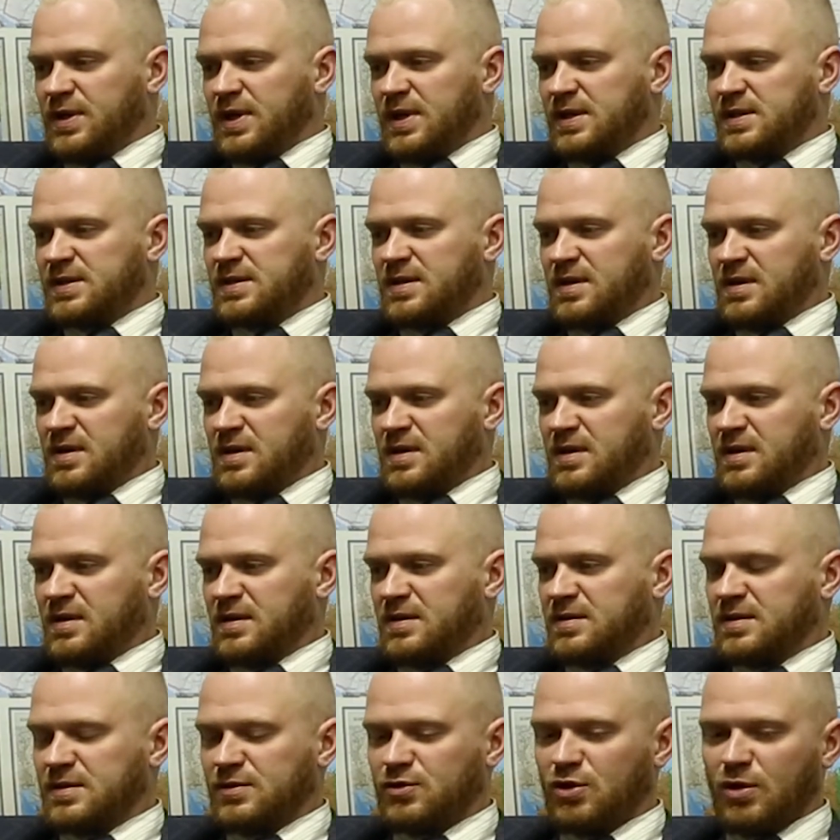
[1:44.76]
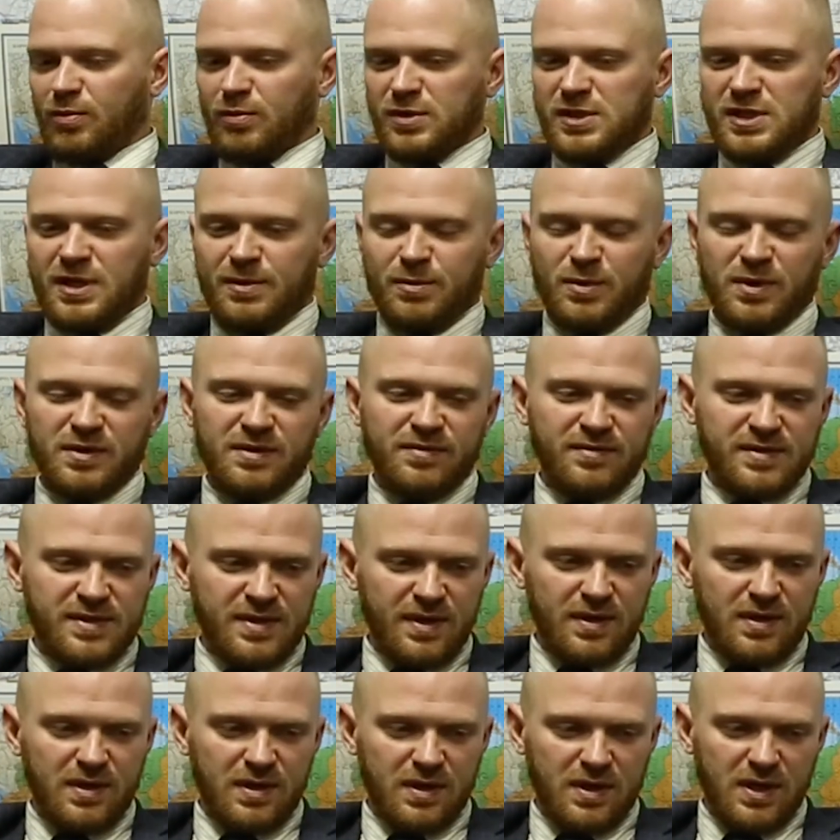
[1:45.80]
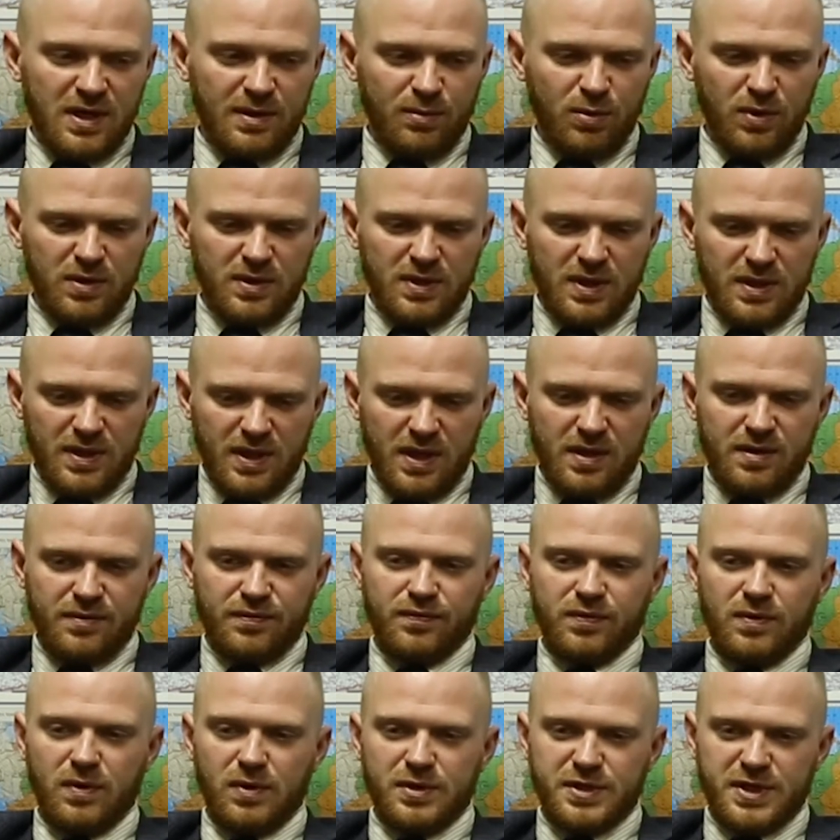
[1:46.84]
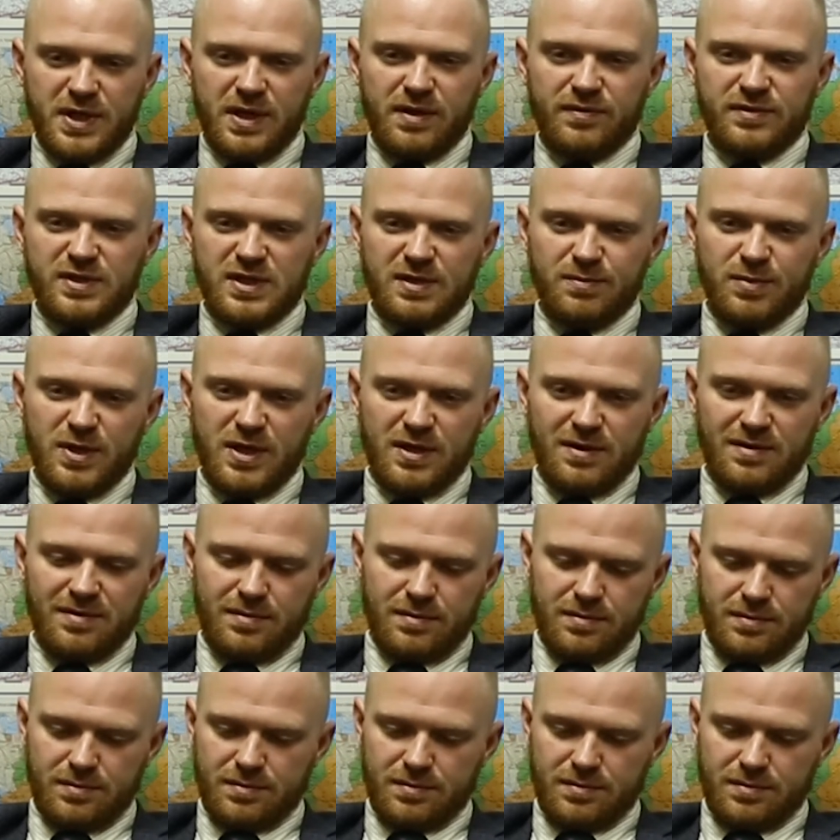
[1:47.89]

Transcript: Есть а, стоимость ремонтно-строительных работ, она включает в себя